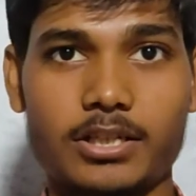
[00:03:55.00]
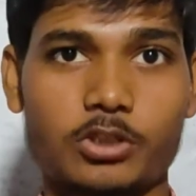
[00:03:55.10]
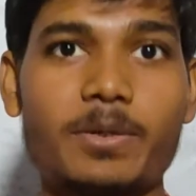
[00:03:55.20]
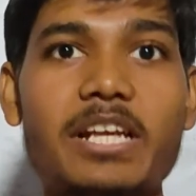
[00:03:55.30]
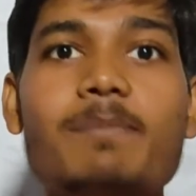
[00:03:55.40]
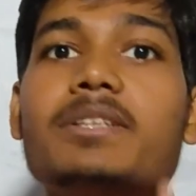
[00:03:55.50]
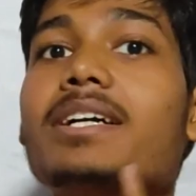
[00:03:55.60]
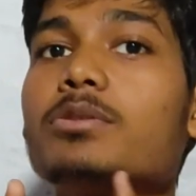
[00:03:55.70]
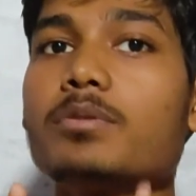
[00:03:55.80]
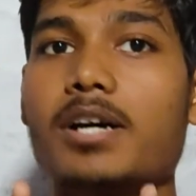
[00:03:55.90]
अगर तुम्हें नहीं
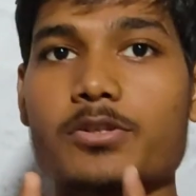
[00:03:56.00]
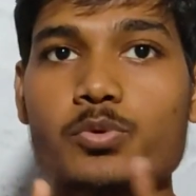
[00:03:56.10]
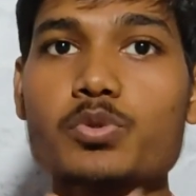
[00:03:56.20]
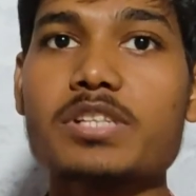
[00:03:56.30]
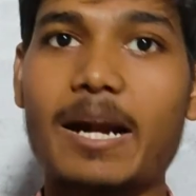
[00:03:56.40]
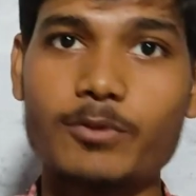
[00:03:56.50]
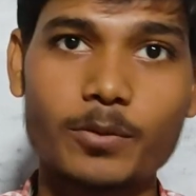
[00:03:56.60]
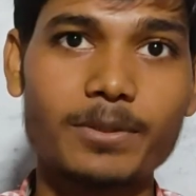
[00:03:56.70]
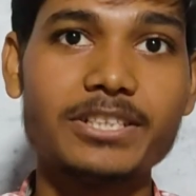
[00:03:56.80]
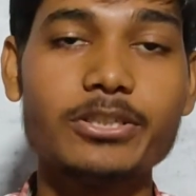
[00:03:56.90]
पता है तो आसूस
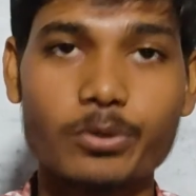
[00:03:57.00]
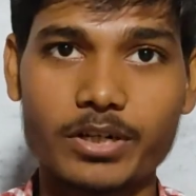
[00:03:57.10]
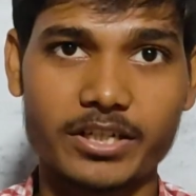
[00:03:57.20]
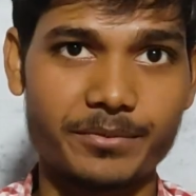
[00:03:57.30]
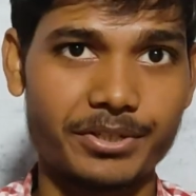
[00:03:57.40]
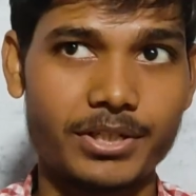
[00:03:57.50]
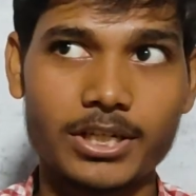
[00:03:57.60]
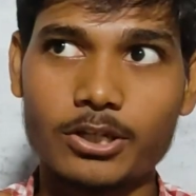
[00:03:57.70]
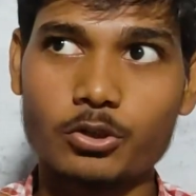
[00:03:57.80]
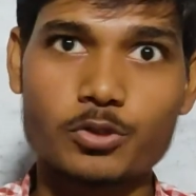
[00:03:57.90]
लैपटॉप लिए होगा कभी
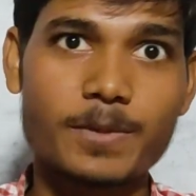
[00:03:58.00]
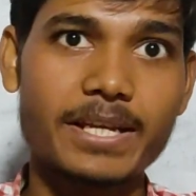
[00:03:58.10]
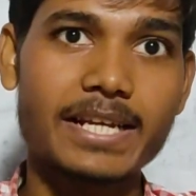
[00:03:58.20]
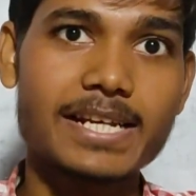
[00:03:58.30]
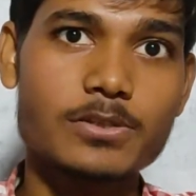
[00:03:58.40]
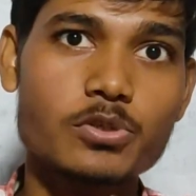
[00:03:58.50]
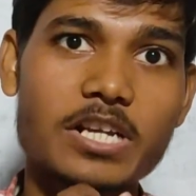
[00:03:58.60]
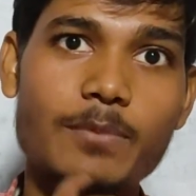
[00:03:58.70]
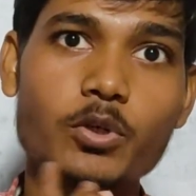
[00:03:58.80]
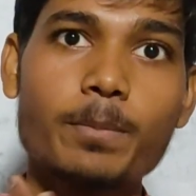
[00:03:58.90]
तो उसमें क्या है कि आसूस
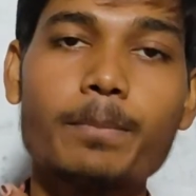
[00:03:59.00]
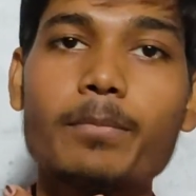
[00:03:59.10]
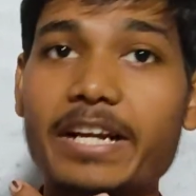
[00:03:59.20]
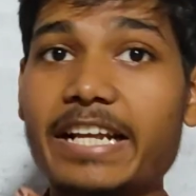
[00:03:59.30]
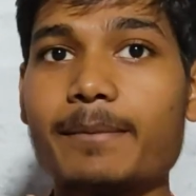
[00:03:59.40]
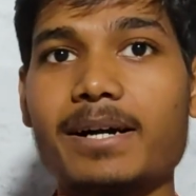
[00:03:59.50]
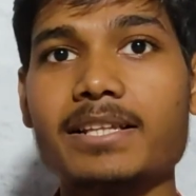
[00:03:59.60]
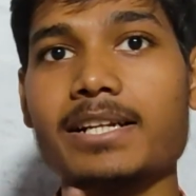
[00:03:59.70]
लैपटॉप लेने के बाद